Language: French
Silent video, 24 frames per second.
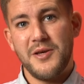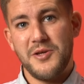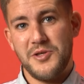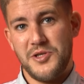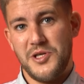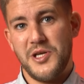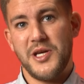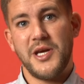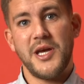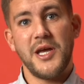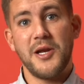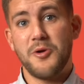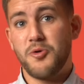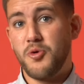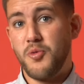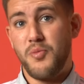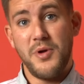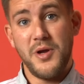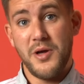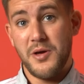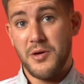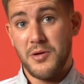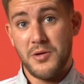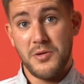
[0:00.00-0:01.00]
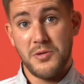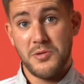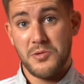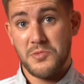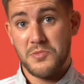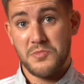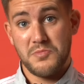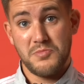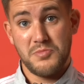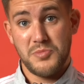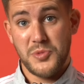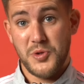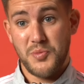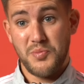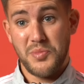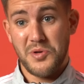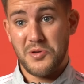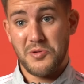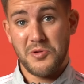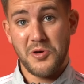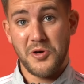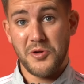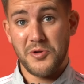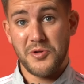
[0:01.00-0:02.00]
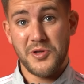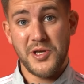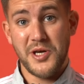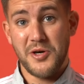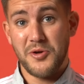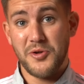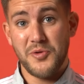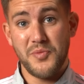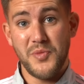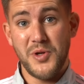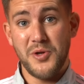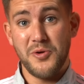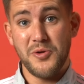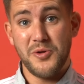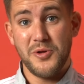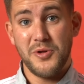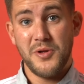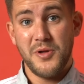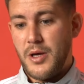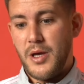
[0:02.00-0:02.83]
j'ai écrit le couplet en, je sais pas, 30-40 minutes.